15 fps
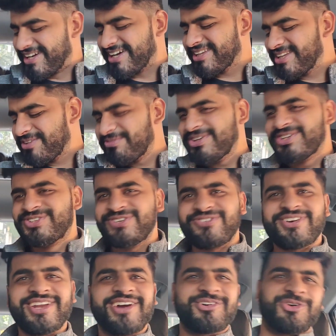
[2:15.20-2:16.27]
गगन ने बीच में
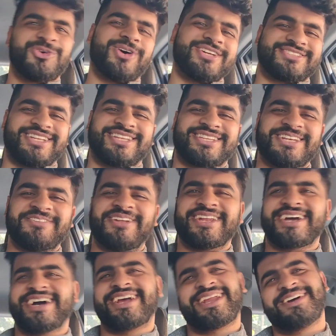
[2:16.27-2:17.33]
बोला गोवा चलते हैं
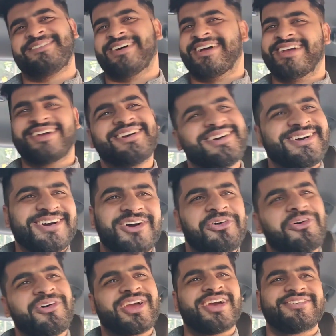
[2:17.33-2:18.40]
मैंने कहा अरे भाई
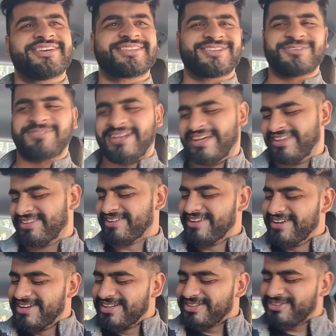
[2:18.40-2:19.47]
हो गया फिर तो प्लान
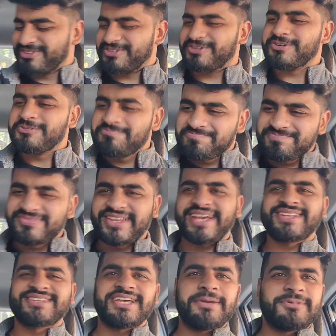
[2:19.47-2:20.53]
तो
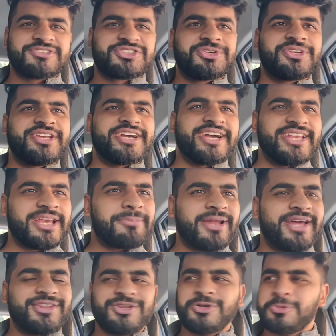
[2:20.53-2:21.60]
देखते हैं मसूरी का ये
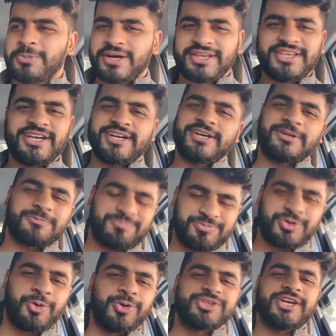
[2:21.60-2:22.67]
प्लान तो बाकी अगर
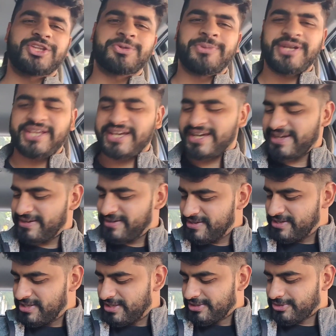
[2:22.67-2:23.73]
हो जाए तो बढ़िया है
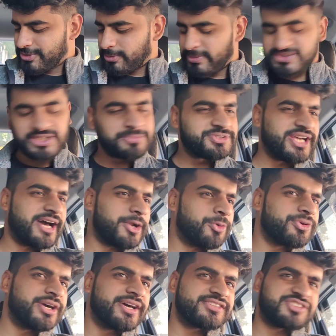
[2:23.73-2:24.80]
तो बस अब जा रहा
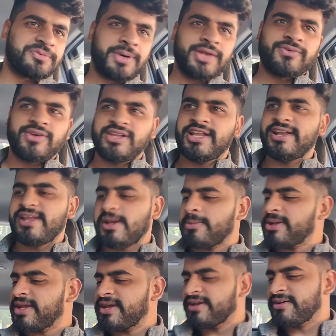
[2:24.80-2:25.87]
हूँ घर सामान वामान ले लिया
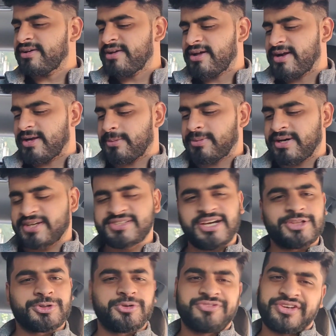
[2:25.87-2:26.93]
मैंने एंड अब घर
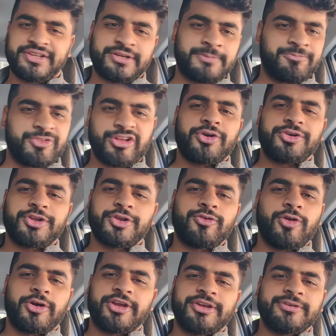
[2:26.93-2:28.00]
जाता हूँ फिर कंटिन्यू
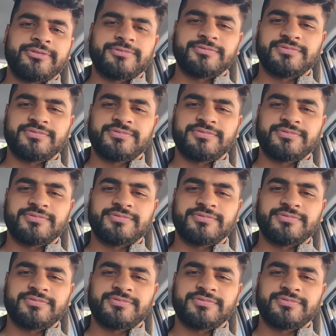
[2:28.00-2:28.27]
ब्लॉगिंग